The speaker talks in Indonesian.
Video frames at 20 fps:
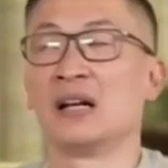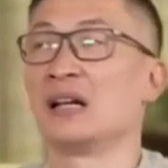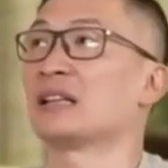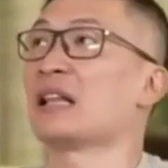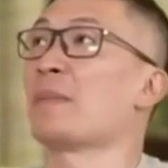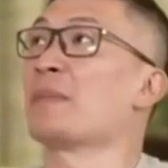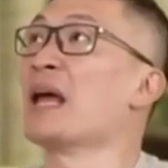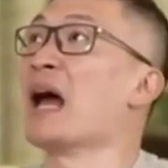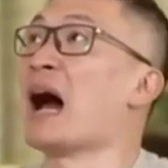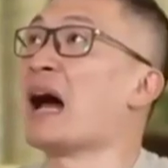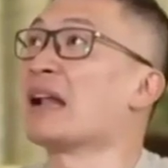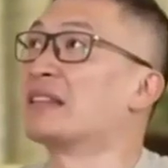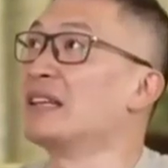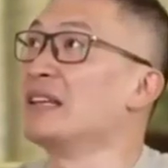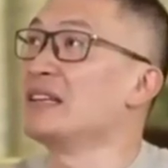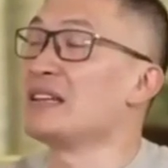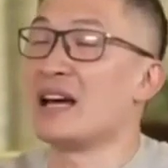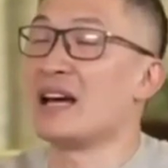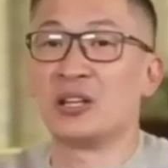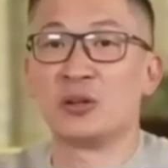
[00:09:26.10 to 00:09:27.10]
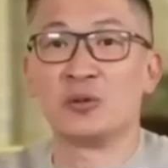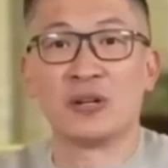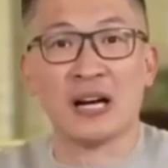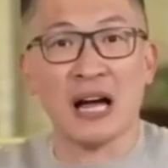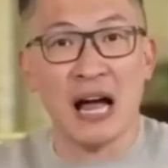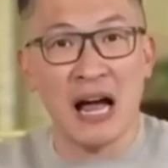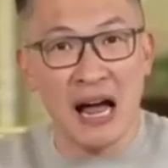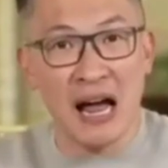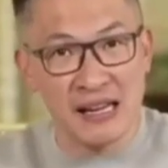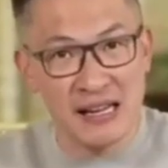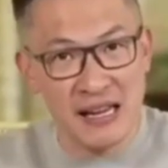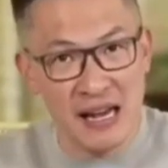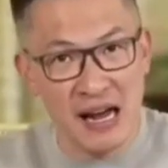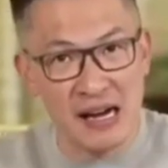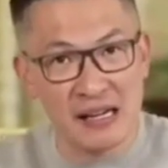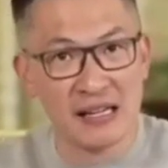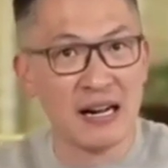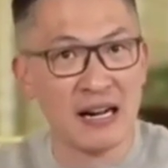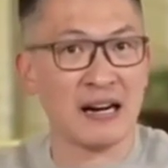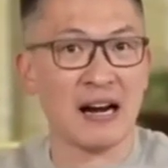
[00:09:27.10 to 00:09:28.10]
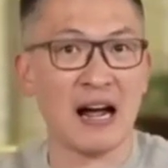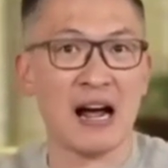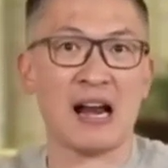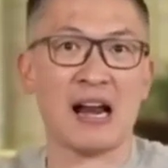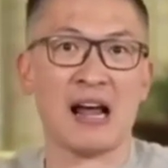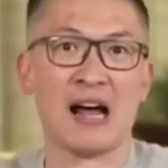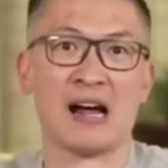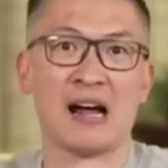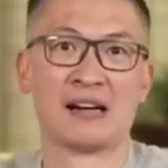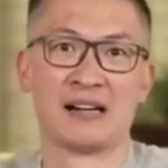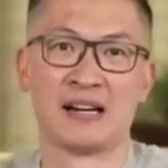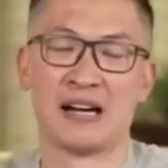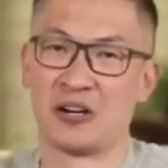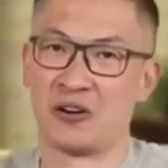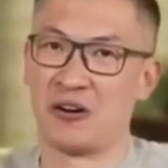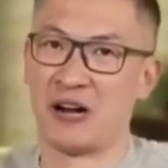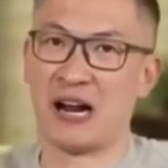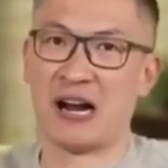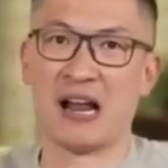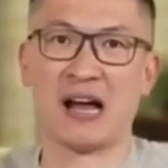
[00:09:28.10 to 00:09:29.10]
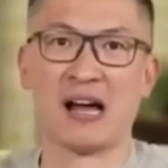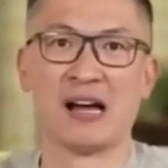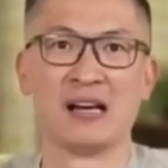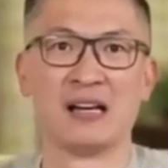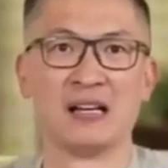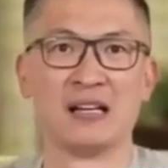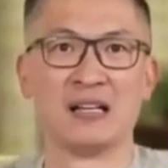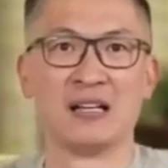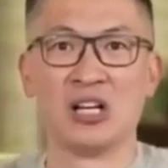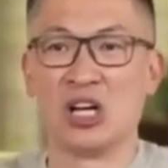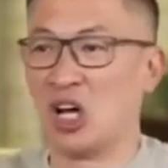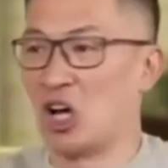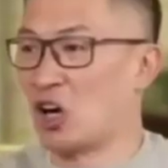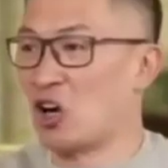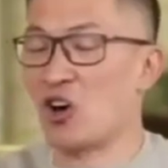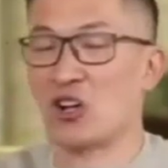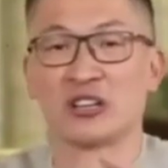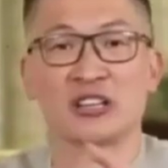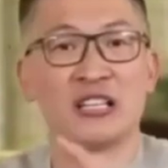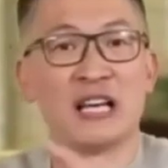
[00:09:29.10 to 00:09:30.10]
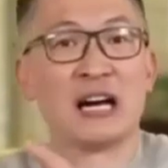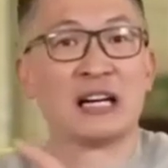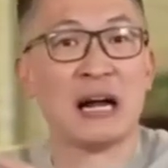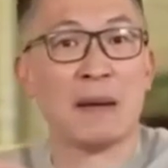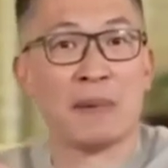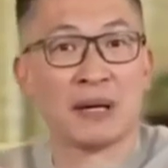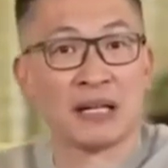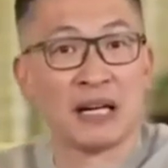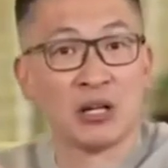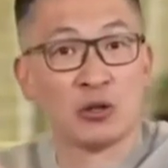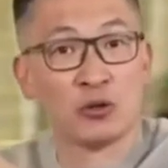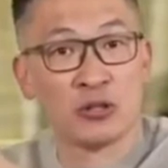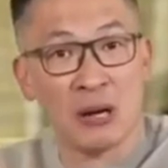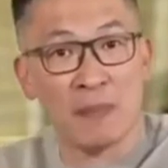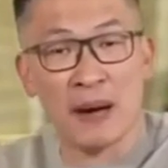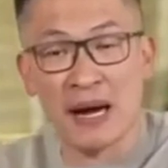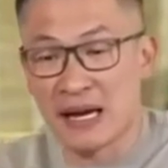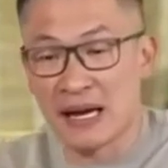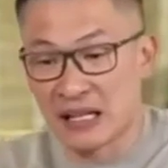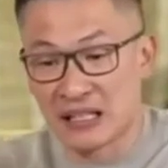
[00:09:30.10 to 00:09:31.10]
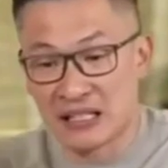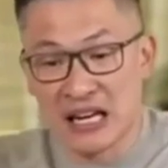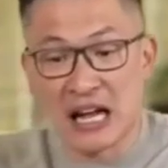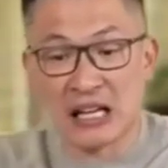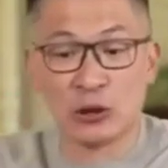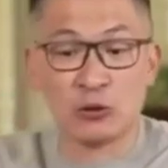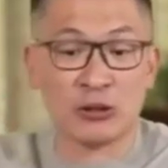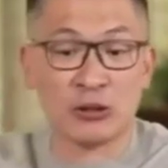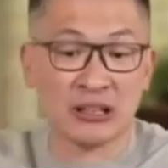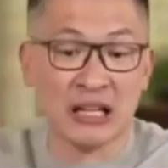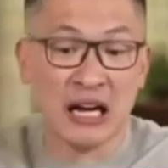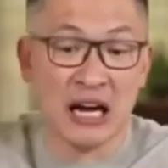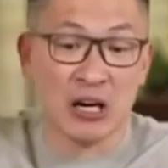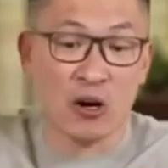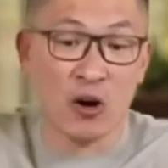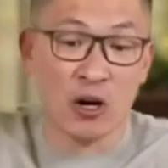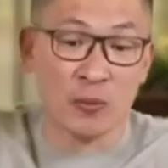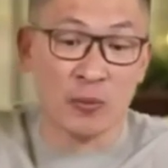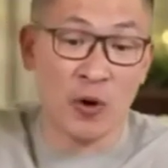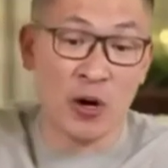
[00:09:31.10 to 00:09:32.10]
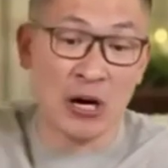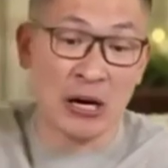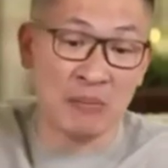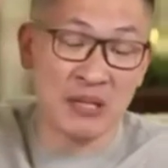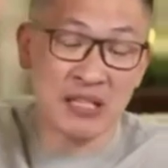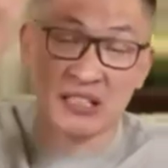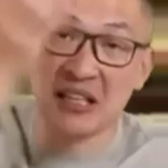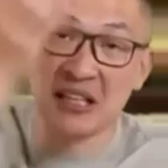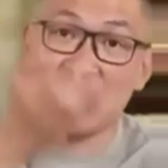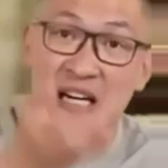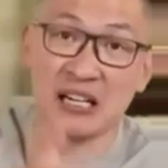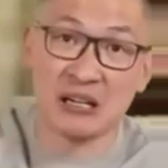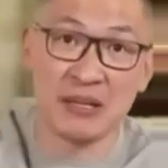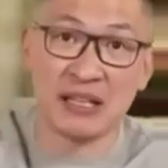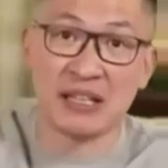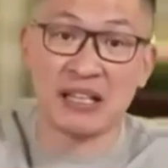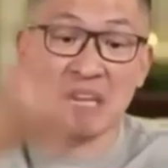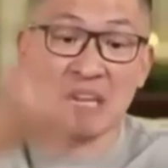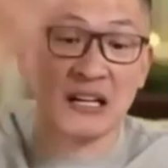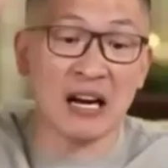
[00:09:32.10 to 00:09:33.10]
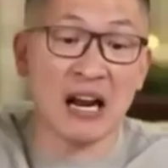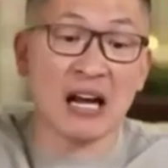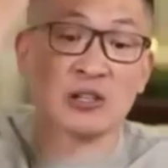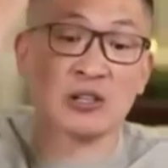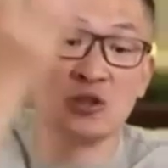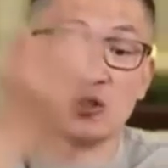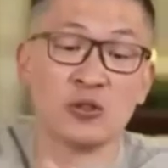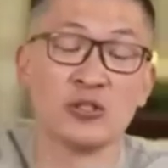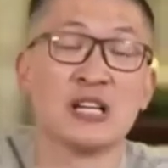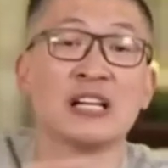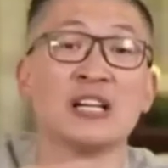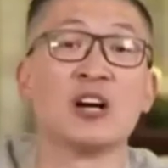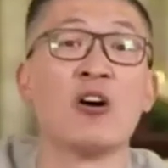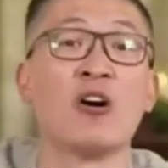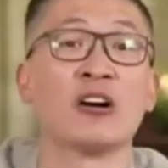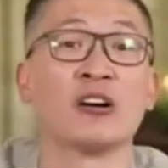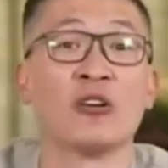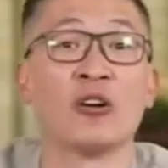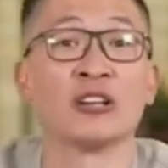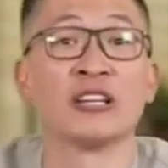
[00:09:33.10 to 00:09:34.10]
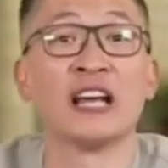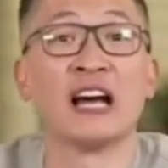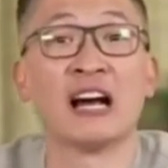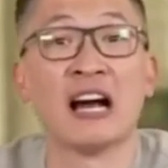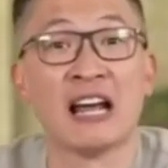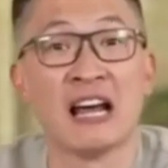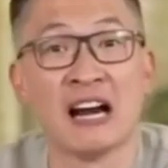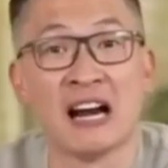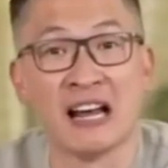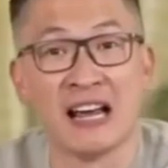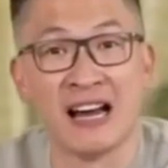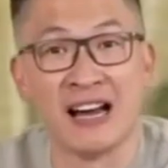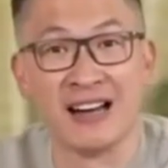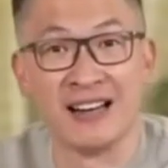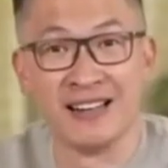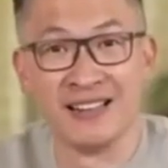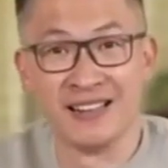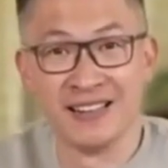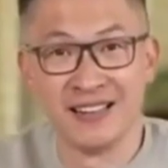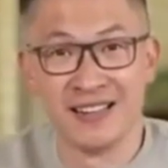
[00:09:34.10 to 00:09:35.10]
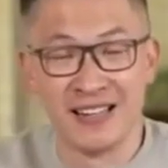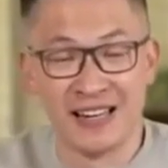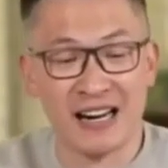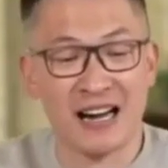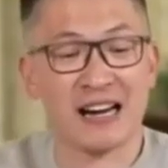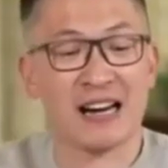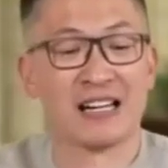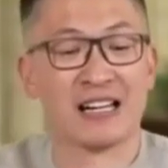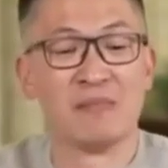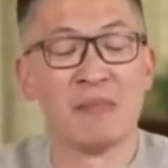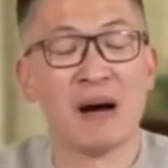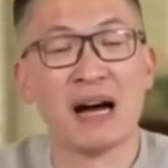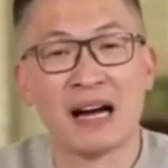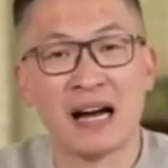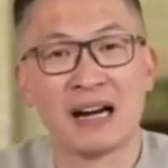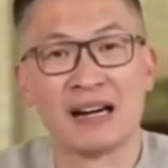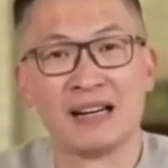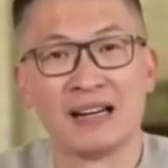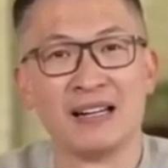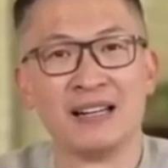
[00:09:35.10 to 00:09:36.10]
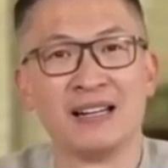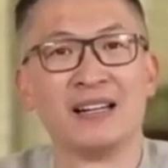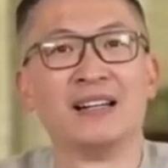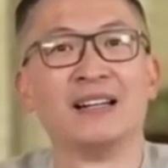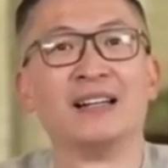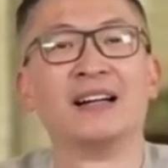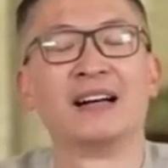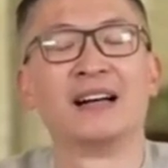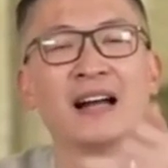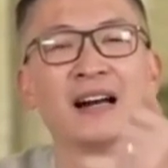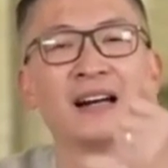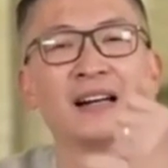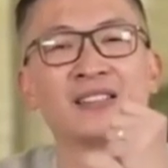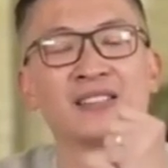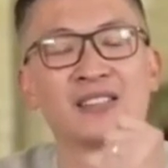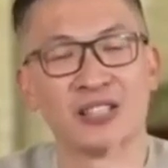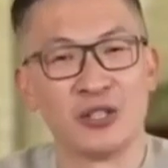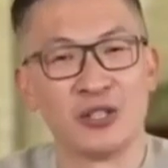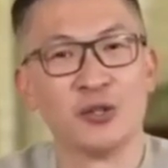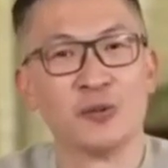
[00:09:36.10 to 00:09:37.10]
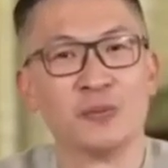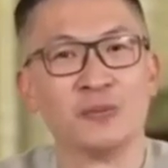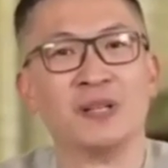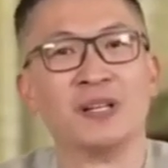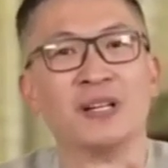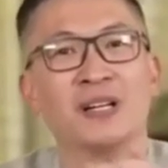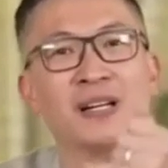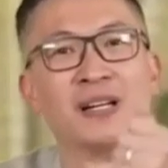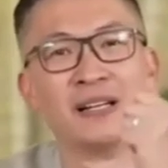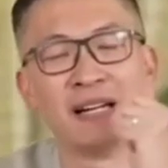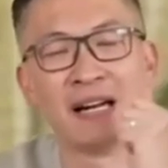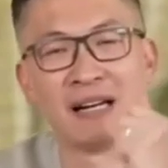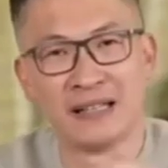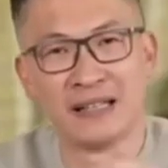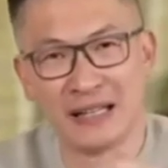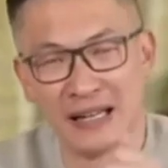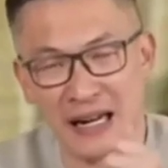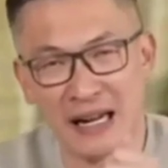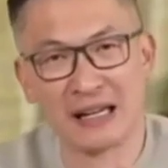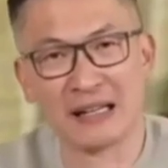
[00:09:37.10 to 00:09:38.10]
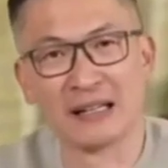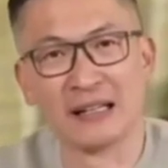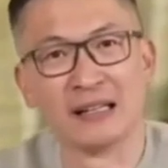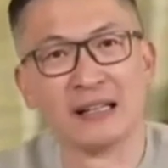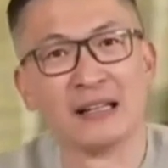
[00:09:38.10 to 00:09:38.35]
tapi hatinya itu kaya dengan Allah, dengan roh Allah. Roti yang dapat dari susah payah jatuh ke tangan orang, orang miskin yang demikian langsung jadi roti yang kaya raya. Karena dimakan dengan senyum dan dengan